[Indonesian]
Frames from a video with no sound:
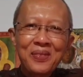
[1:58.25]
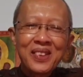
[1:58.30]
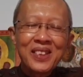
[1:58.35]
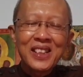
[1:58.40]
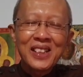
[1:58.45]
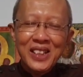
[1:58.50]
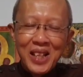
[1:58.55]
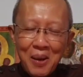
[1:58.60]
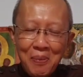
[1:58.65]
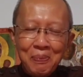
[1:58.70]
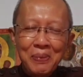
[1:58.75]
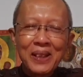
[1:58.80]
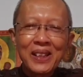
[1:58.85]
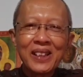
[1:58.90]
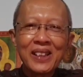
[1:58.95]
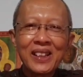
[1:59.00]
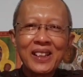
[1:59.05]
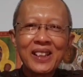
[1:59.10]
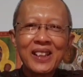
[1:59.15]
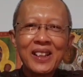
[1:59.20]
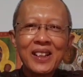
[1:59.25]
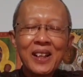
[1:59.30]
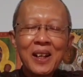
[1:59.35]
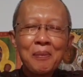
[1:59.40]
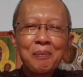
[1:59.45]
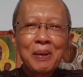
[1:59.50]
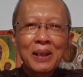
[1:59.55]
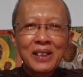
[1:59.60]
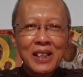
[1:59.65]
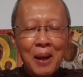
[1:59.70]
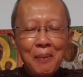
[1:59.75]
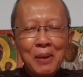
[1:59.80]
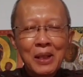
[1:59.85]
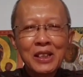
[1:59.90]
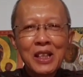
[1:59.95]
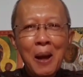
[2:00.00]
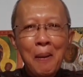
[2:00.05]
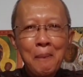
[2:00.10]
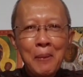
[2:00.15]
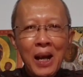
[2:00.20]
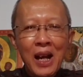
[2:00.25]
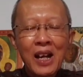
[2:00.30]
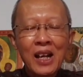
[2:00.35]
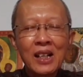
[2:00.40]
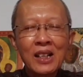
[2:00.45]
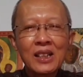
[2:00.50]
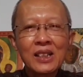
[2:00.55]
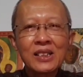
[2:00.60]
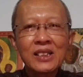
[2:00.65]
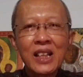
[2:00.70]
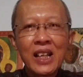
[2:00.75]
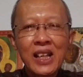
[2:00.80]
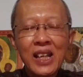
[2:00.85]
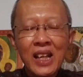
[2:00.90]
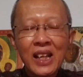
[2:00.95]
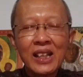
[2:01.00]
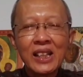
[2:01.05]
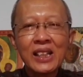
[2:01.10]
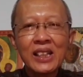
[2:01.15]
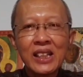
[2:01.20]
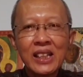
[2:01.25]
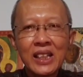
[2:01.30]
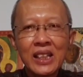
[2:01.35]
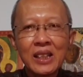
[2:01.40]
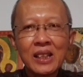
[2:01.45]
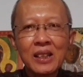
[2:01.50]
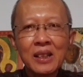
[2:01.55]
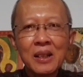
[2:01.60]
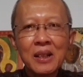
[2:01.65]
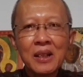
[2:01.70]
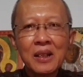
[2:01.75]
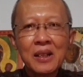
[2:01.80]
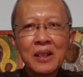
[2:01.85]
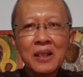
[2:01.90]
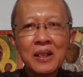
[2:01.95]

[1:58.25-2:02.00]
Tetapi pertama-tama saya ingin